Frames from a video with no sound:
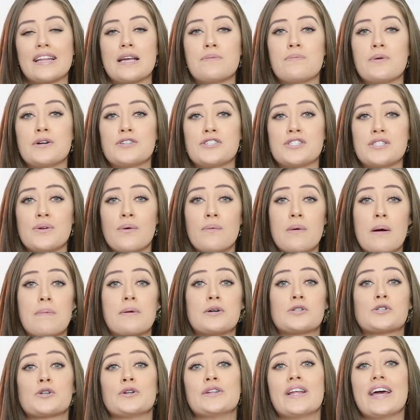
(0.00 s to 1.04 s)
que depois disso eu me
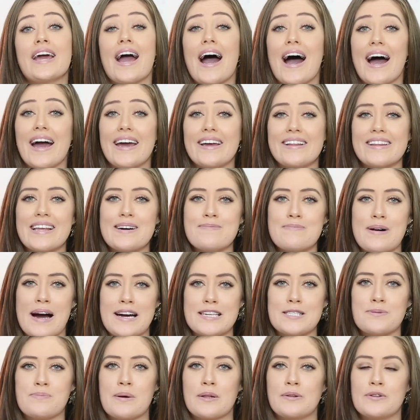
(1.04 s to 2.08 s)
apaixonei ainda
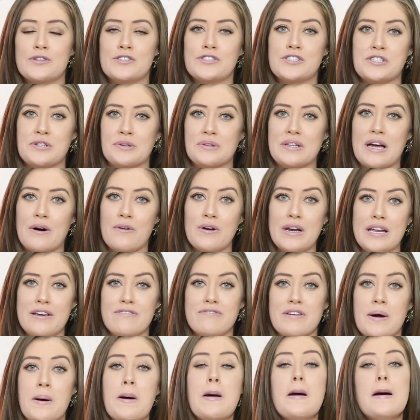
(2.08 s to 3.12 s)
mais pelo estilo da
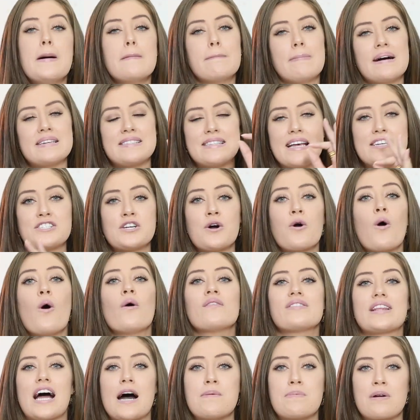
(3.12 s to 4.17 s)
Olivia. Mas deixa eu
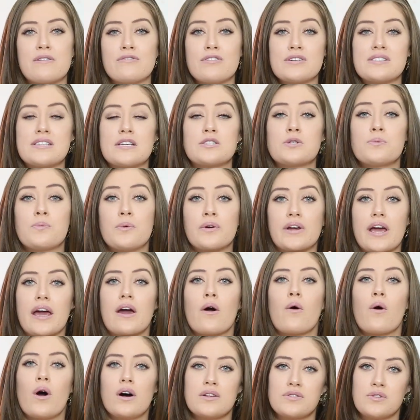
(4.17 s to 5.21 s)
contar pra vocês o porquê
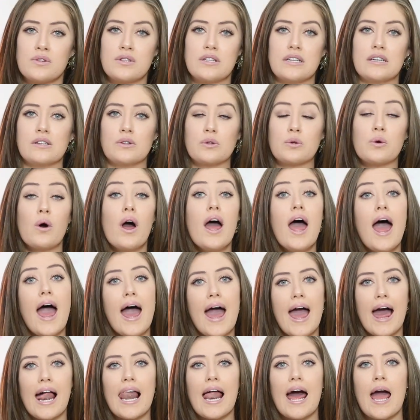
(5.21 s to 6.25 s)
que eu gosto tanto.
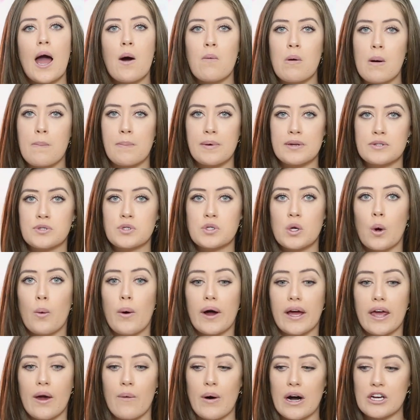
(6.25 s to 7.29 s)
Ela é uma
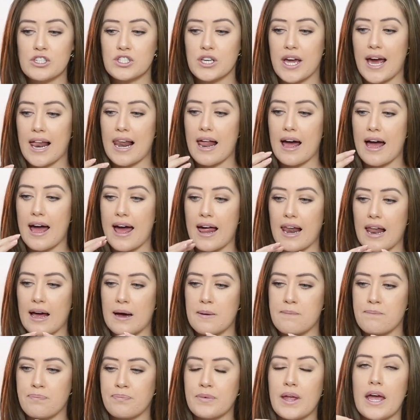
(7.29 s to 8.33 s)
pessoa que eu acho que ela,
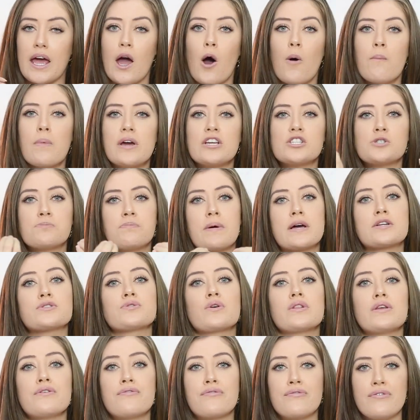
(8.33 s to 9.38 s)
ela realmente
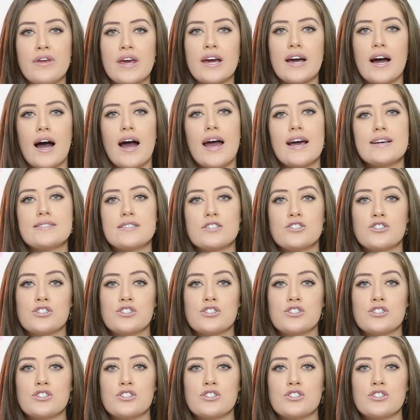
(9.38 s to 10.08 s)
personifica esse